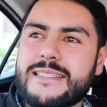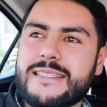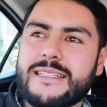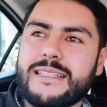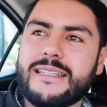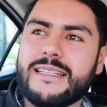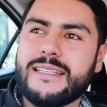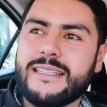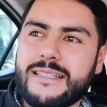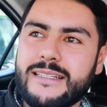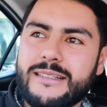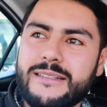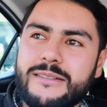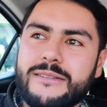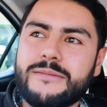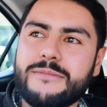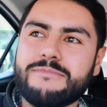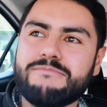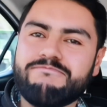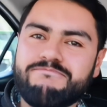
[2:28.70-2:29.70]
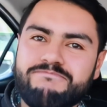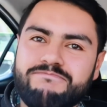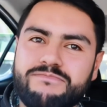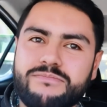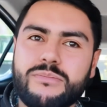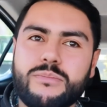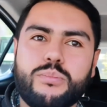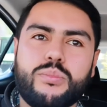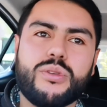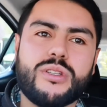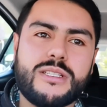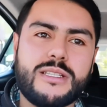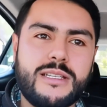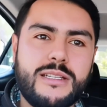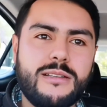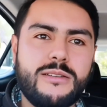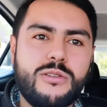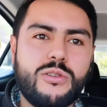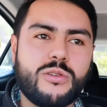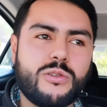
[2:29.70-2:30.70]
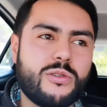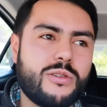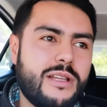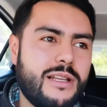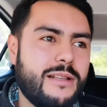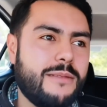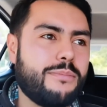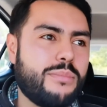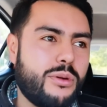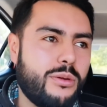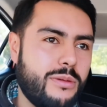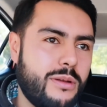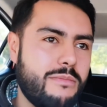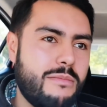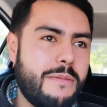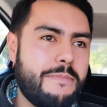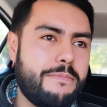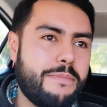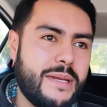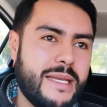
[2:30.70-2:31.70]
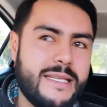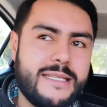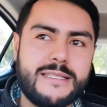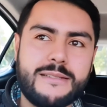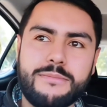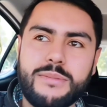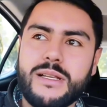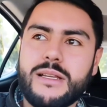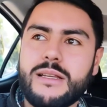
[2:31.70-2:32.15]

eh, pues sí, yo creo que el problema principal en